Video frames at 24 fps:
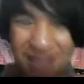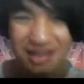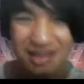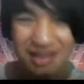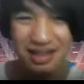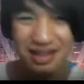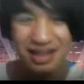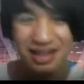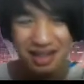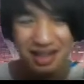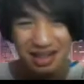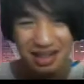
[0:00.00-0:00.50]

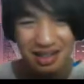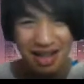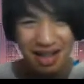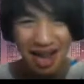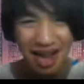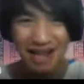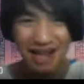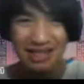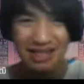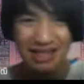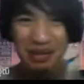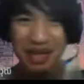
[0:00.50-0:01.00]
นึกขึ้นได้
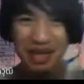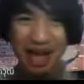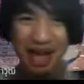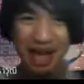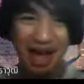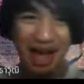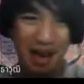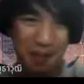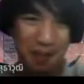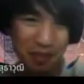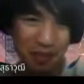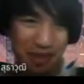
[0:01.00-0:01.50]
จะมา
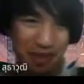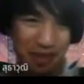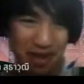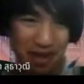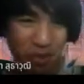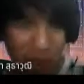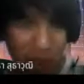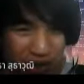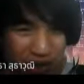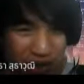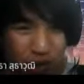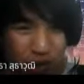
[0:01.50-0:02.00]
ถามล
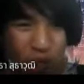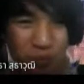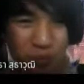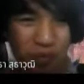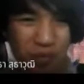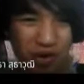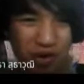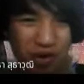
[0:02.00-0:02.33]
งในกลุ่ม